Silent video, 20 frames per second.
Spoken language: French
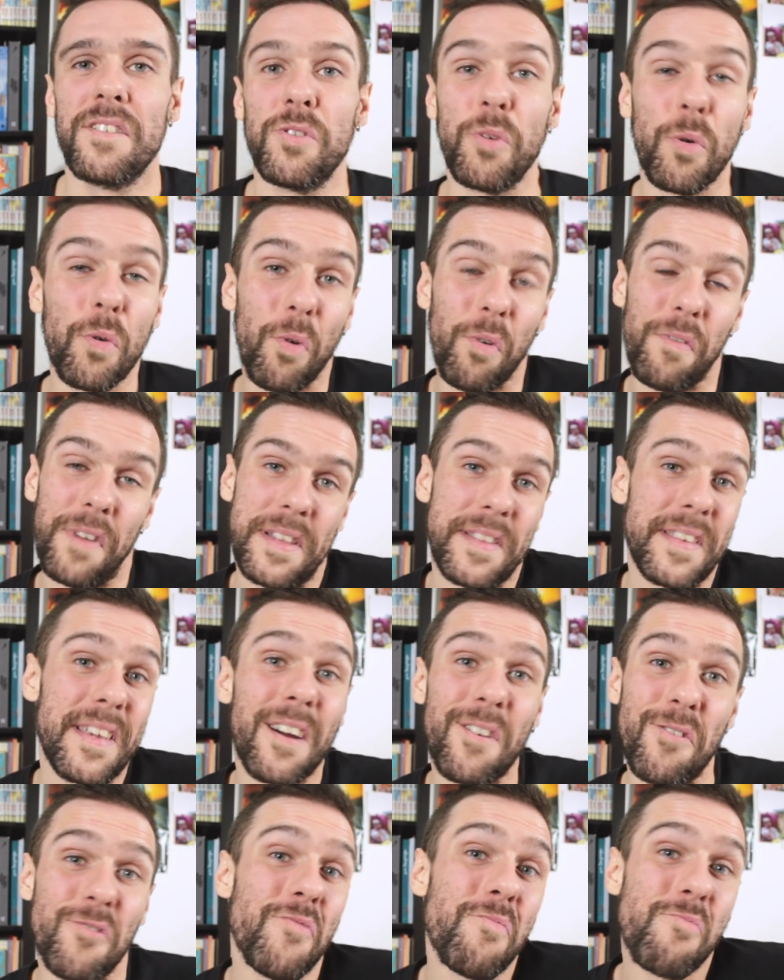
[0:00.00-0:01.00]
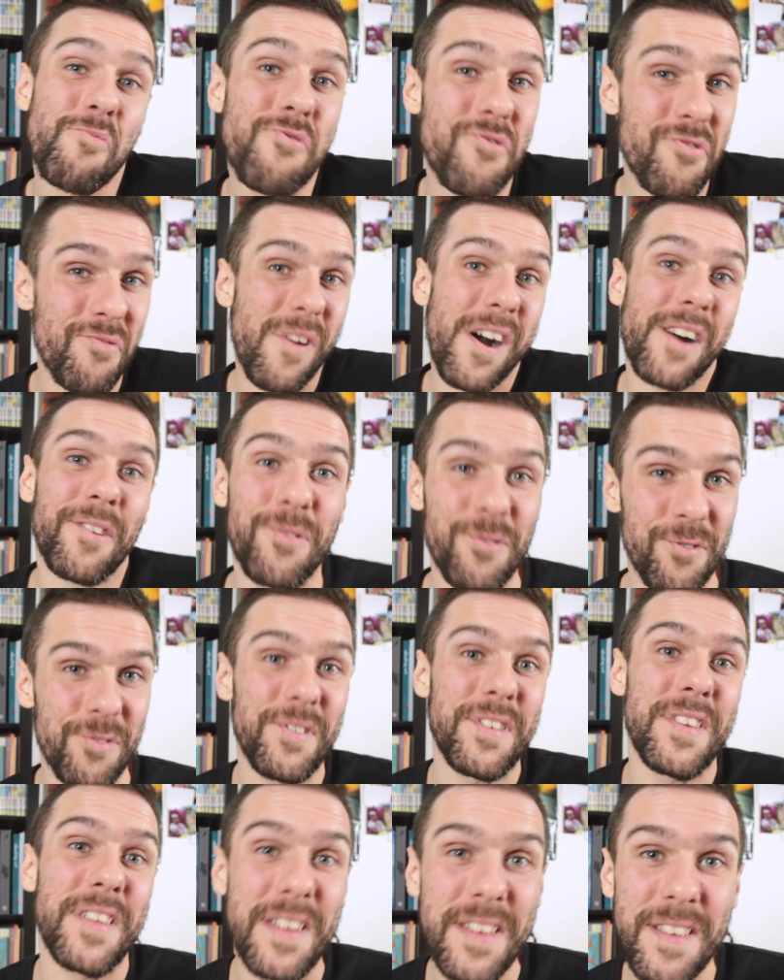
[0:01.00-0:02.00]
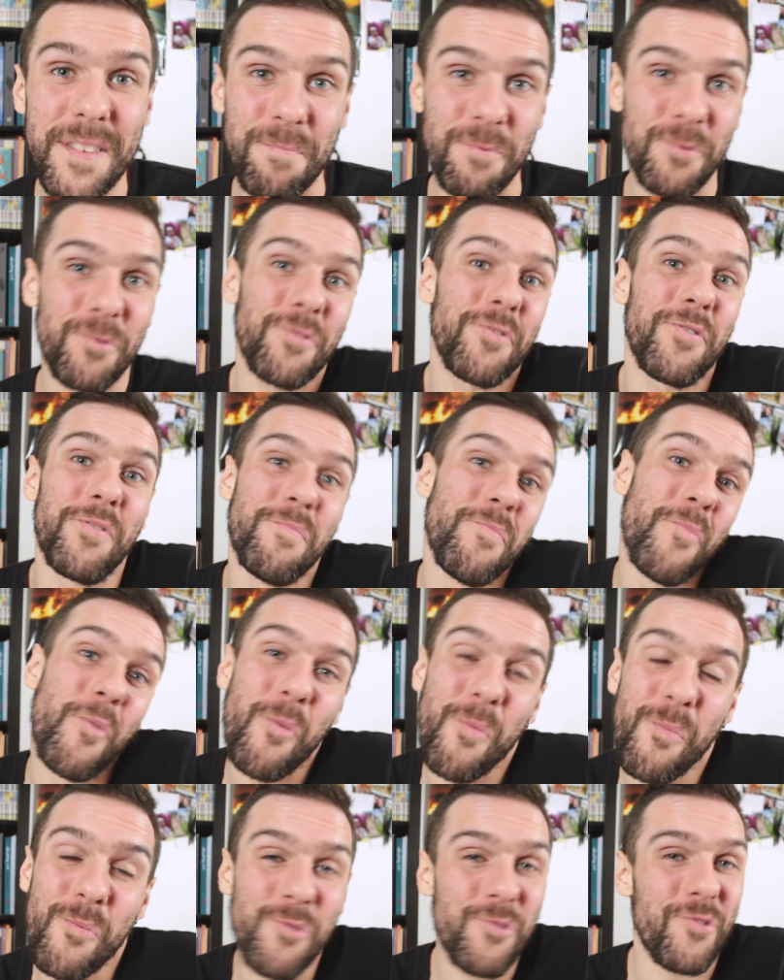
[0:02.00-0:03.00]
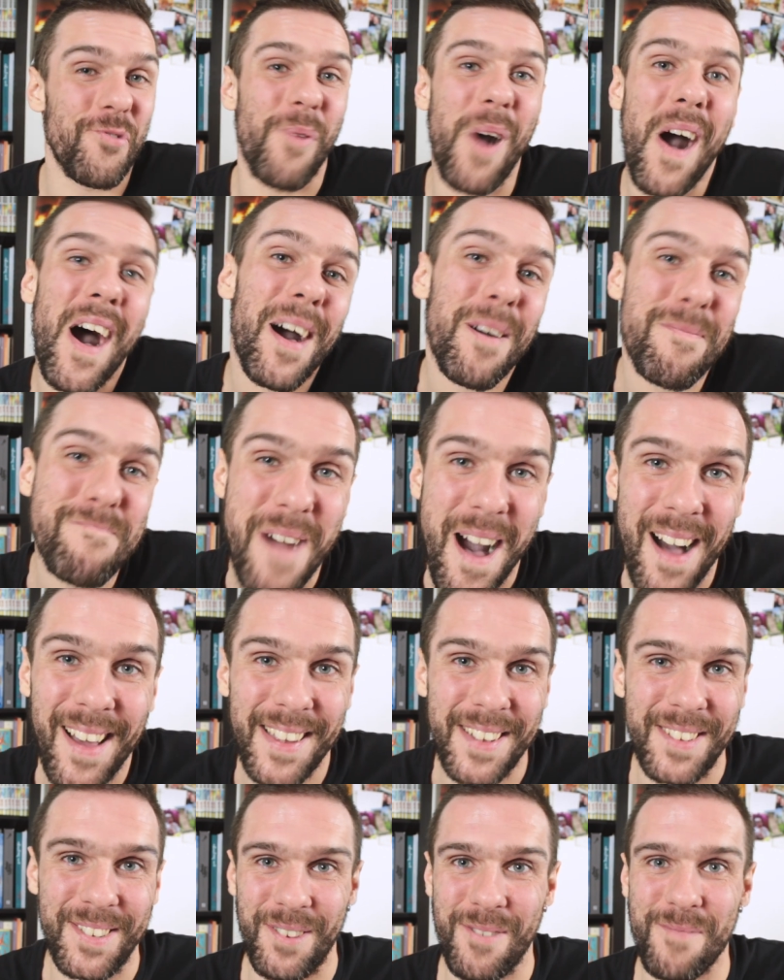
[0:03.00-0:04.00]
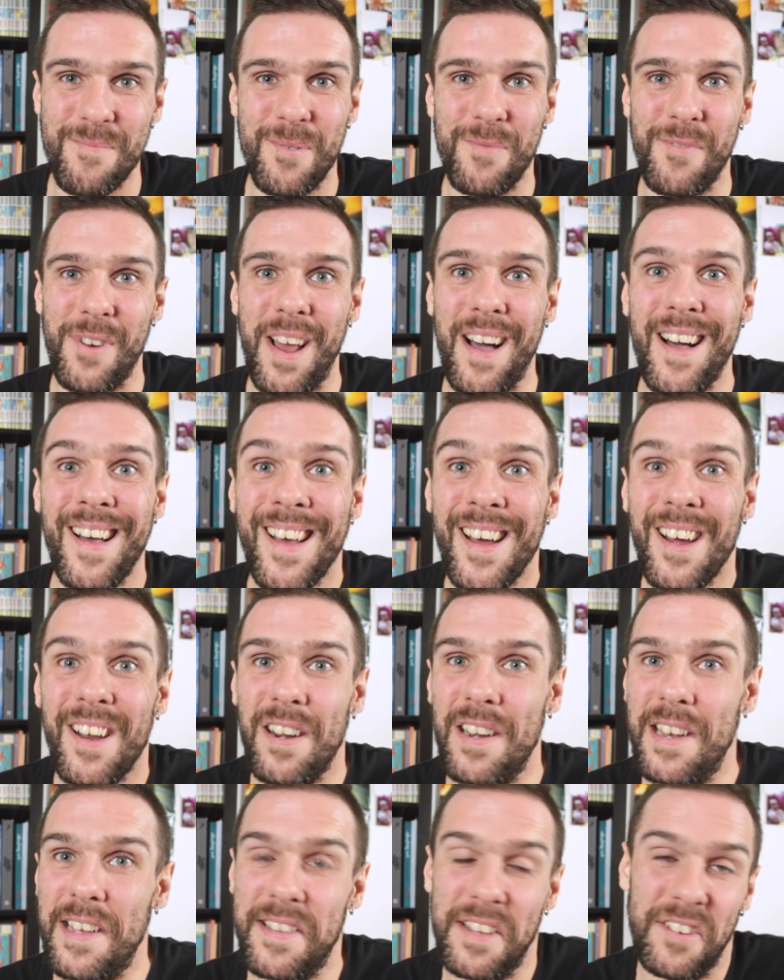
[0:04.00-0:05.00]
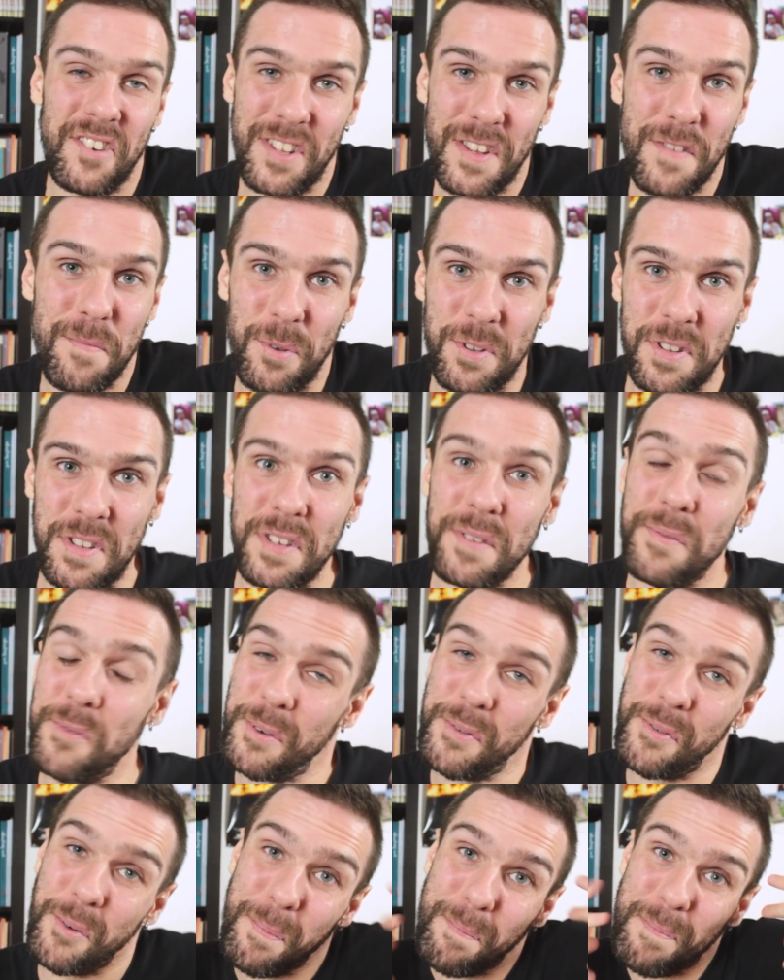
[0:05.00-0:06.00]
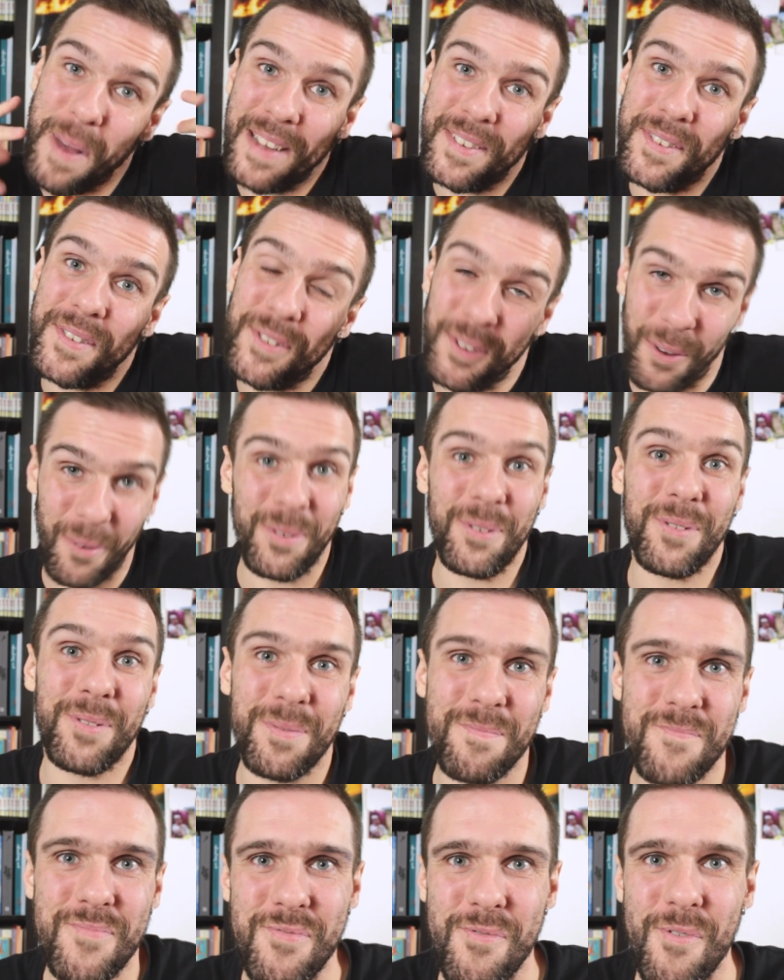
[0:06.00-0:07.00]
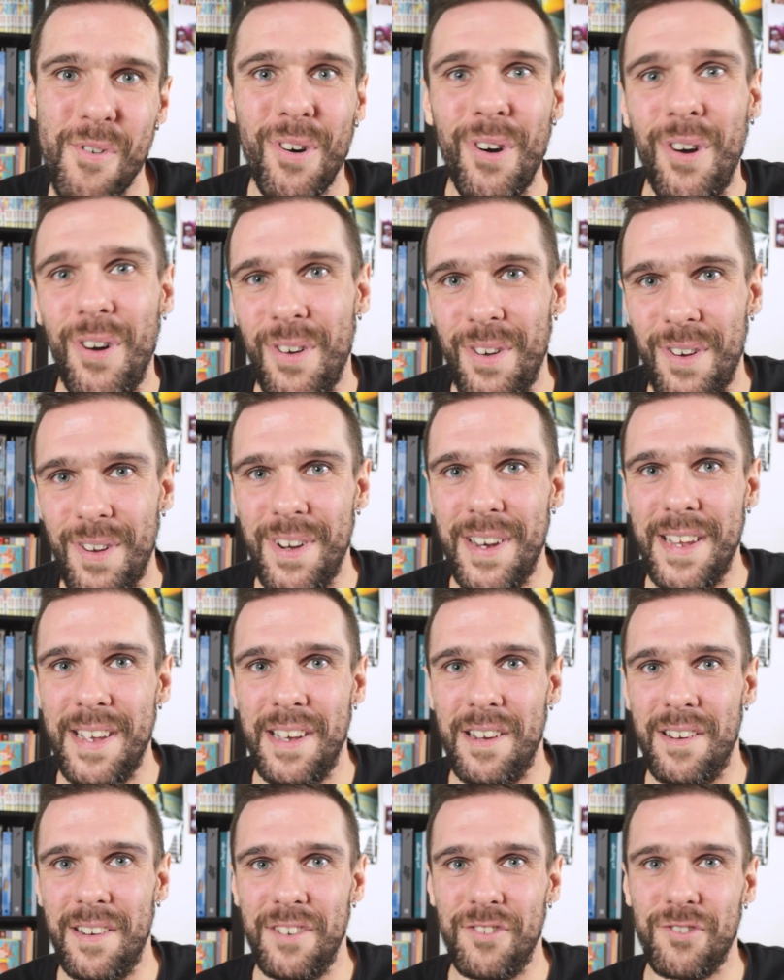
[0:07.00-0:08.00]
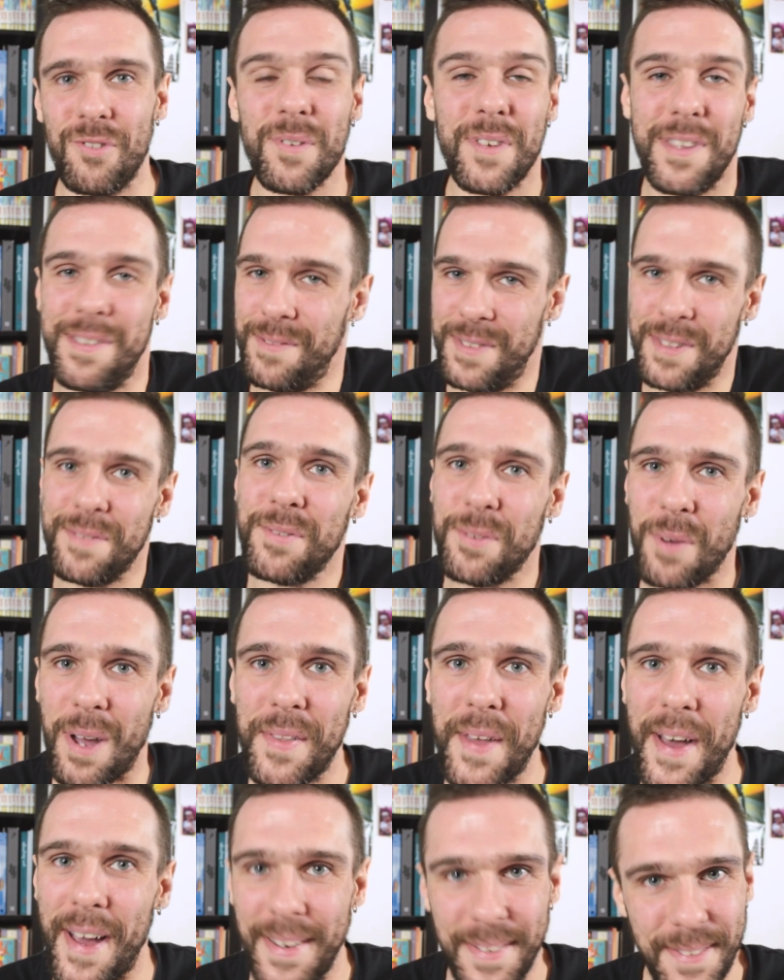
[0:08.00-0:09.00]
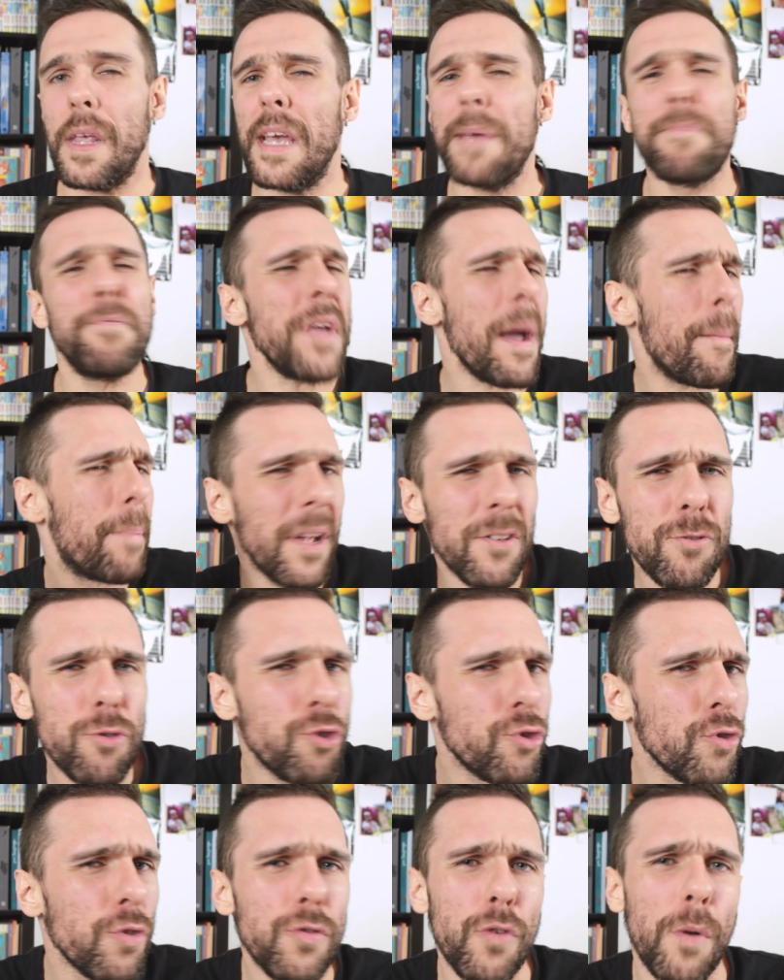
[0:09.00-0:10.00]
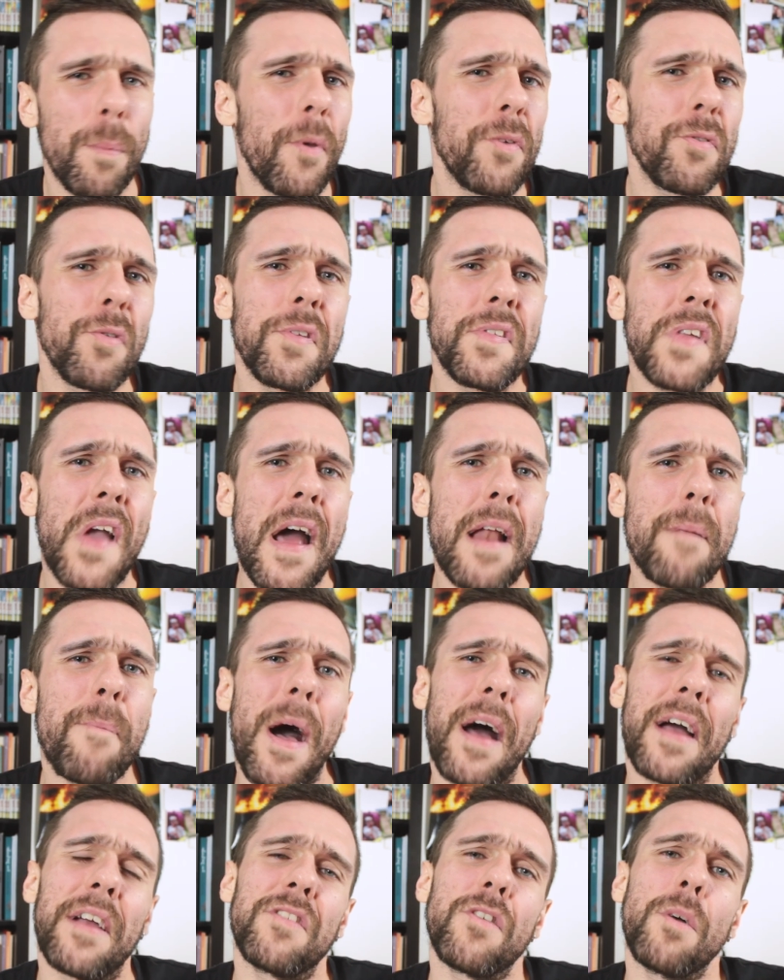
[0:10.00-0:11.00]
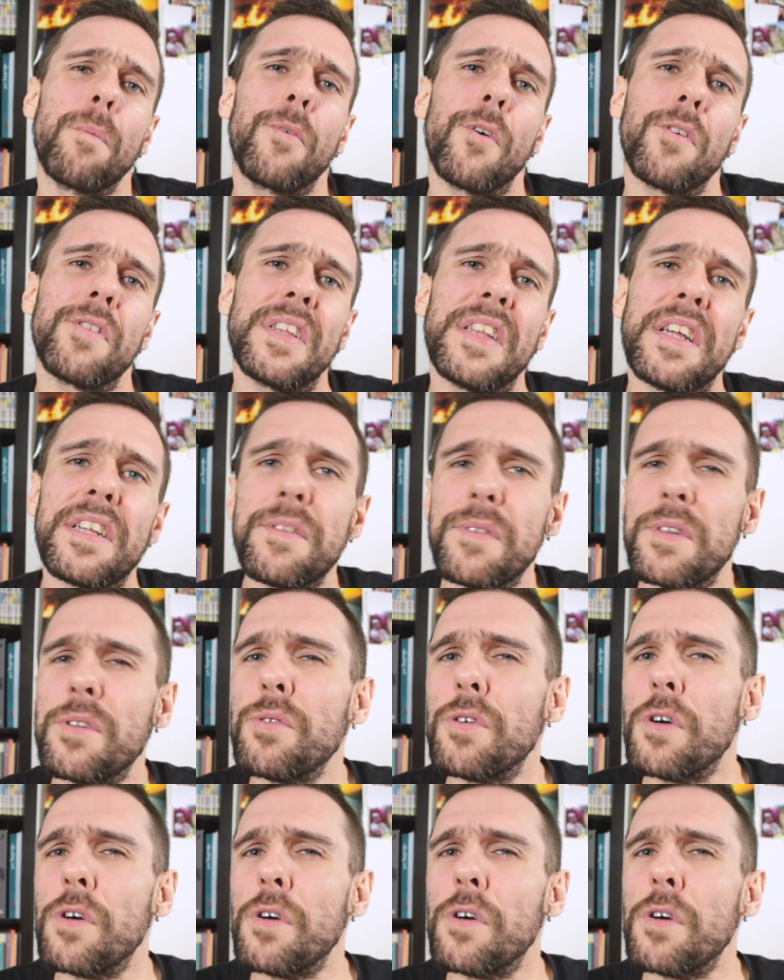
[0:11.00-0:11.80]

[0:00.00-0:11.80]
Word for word: Donc on va dire le mouchoir que j'utilise plutôt que mon mouchoir, par exemple. Voilà, les adjectifs possessifs ne font pas sens pour euh, euh, les, gens qui vivent sur un Et puis il y a plein d'autres choses sur le plan social, par exemple quand un individu